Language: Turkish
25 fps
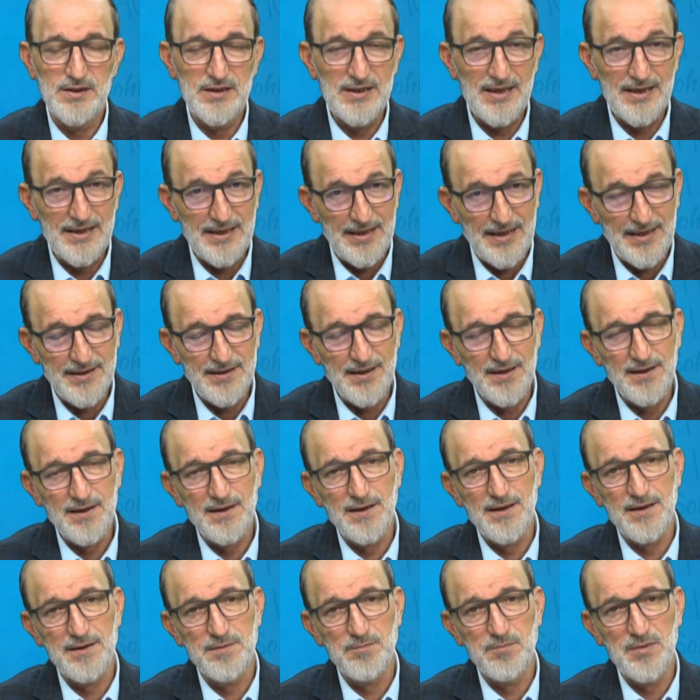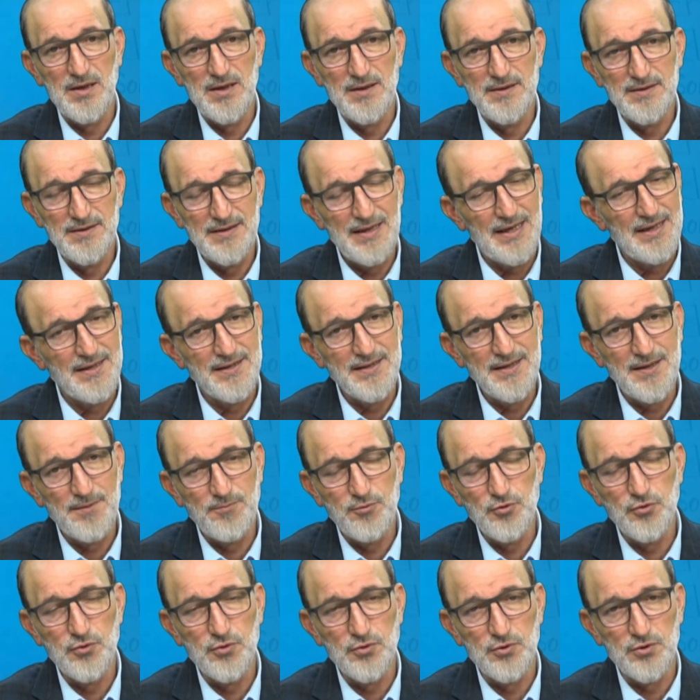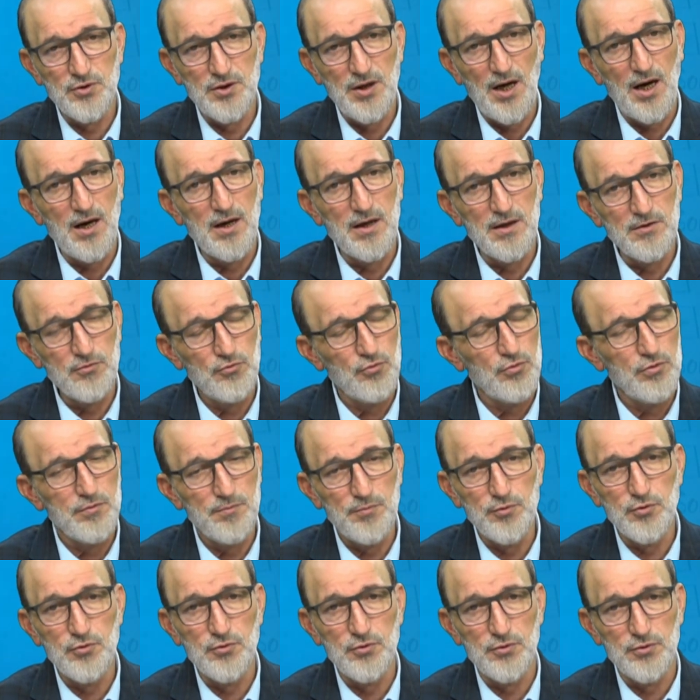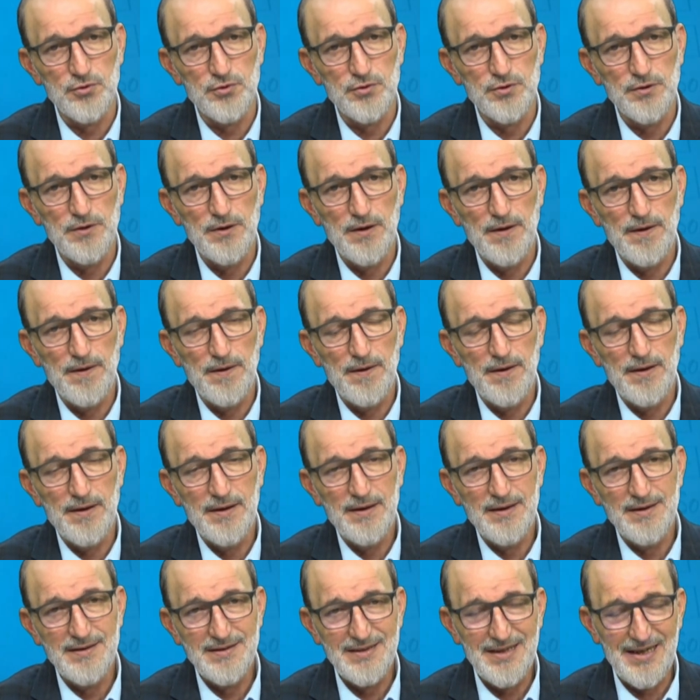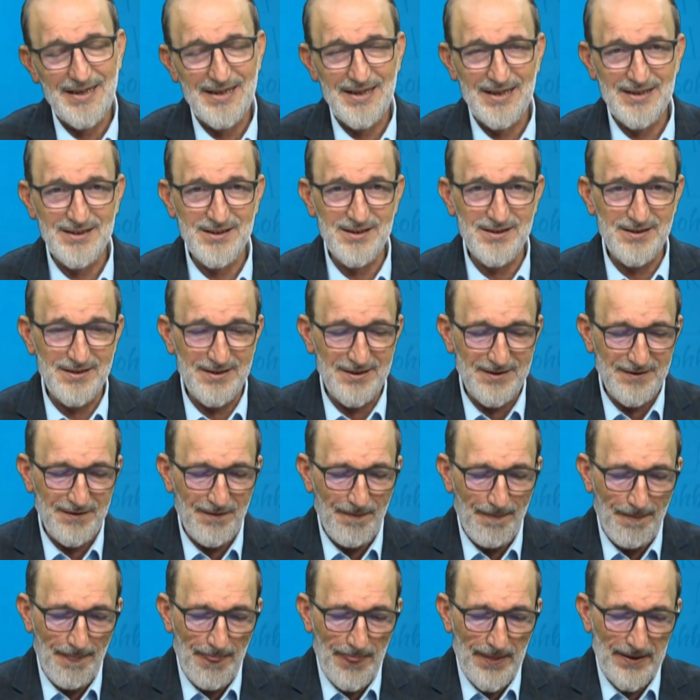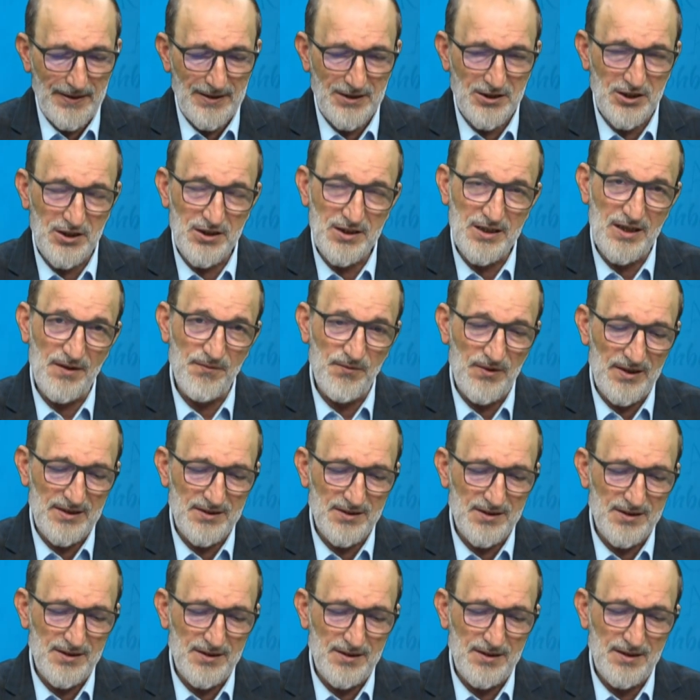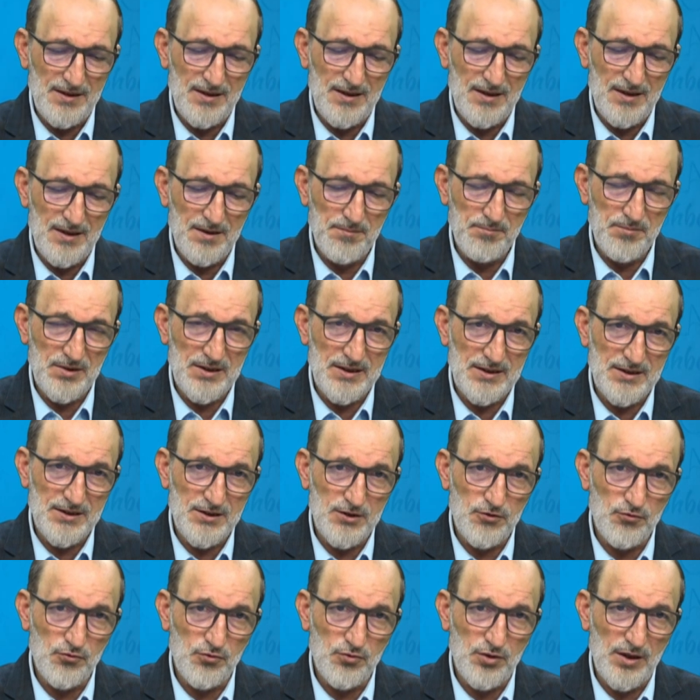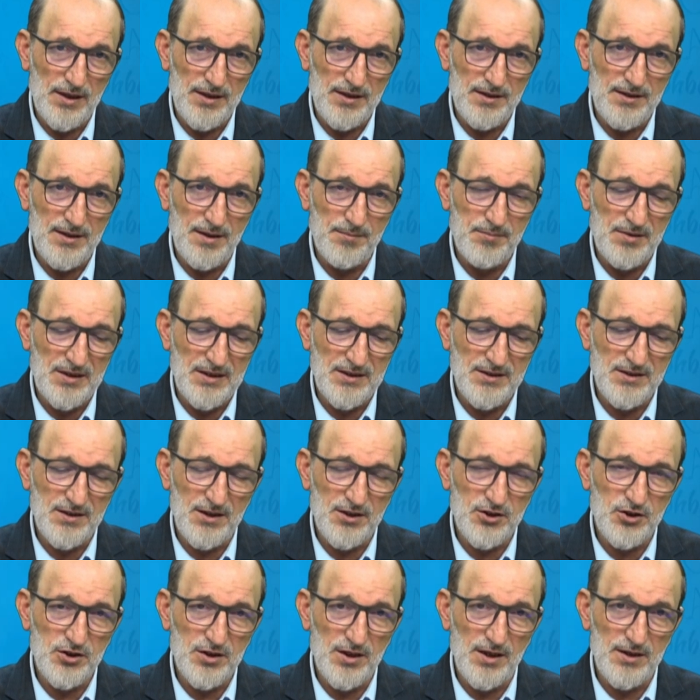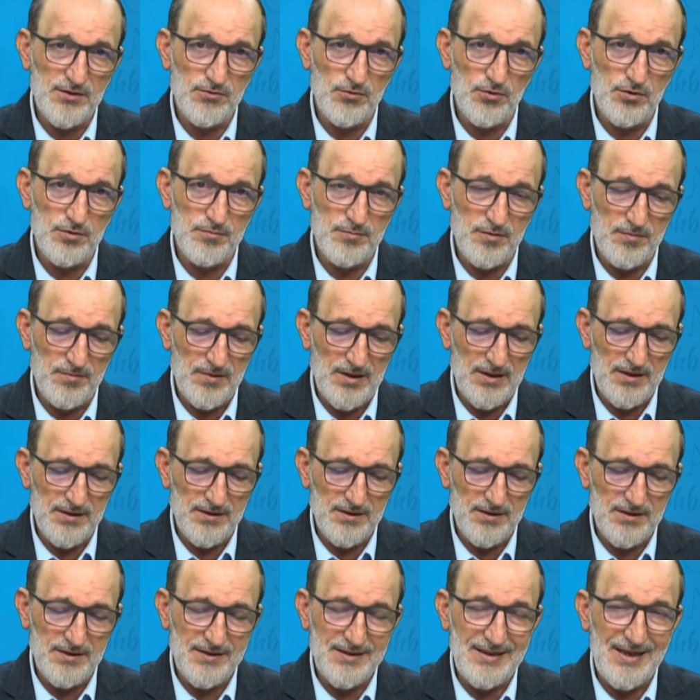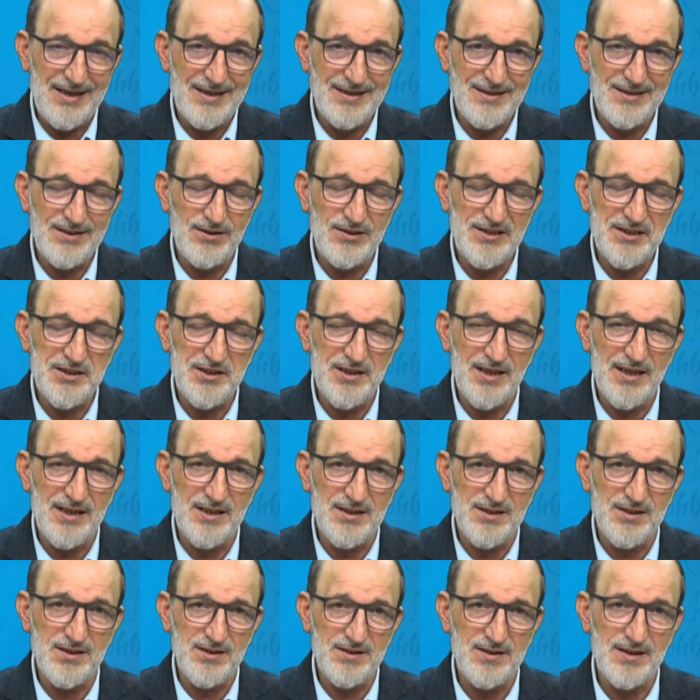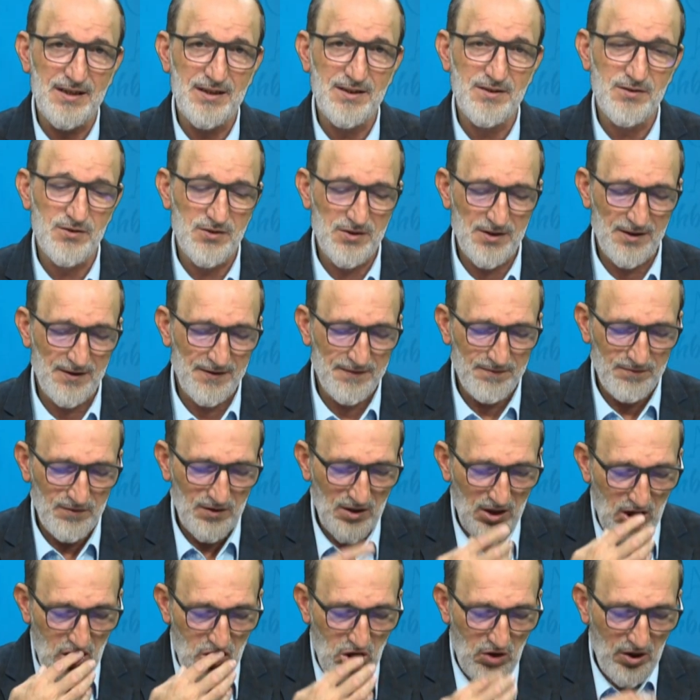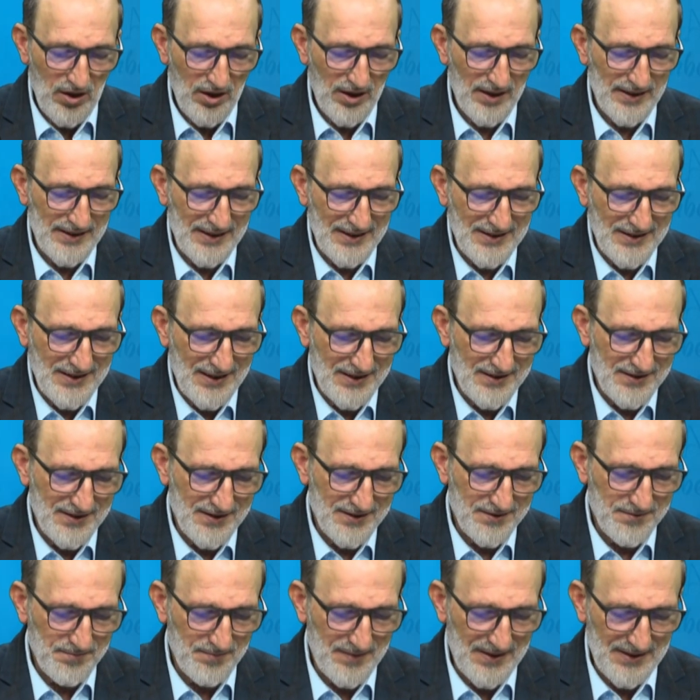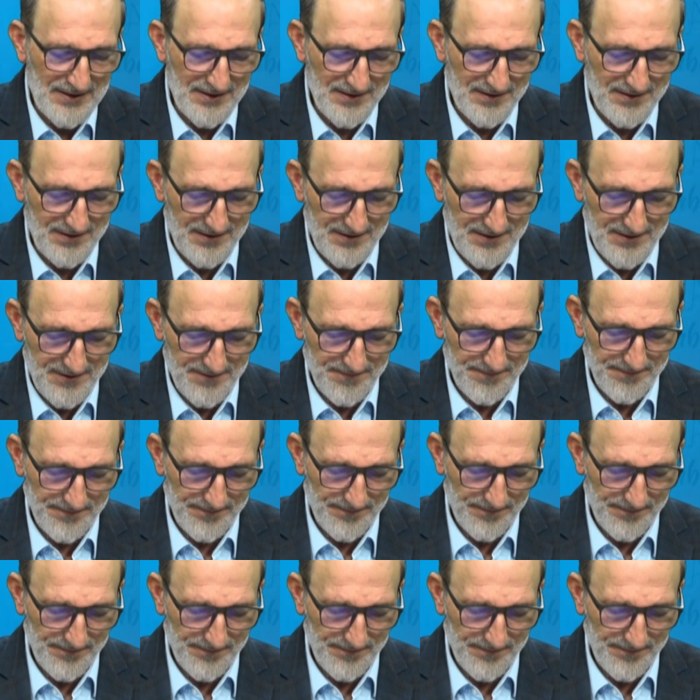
Geriye de kalma. Denge budur. Teadül budur. Terazinin iki kefesi birisi yukarıda birisi aşağıda olmamalıdır. Denge içerisinde insan hareket etmelidir.